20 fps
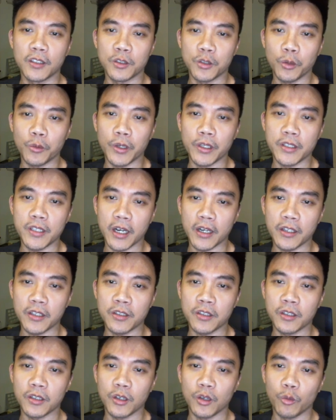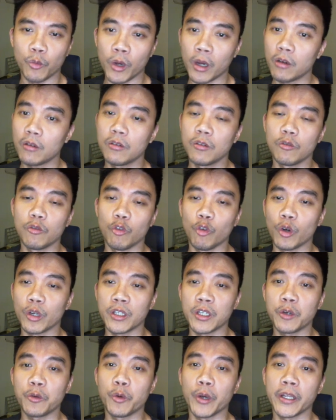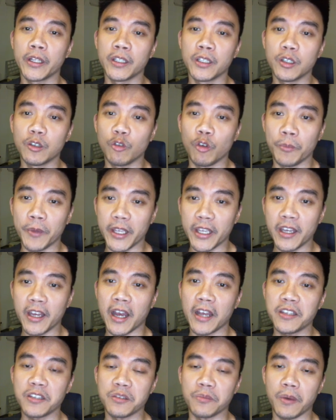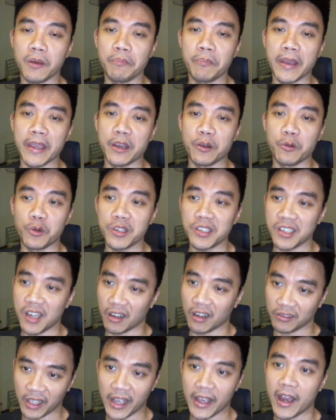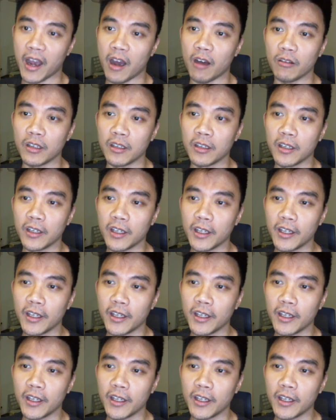中文讲的是：“我要我认为呢，我们一开始把美国想太好了。”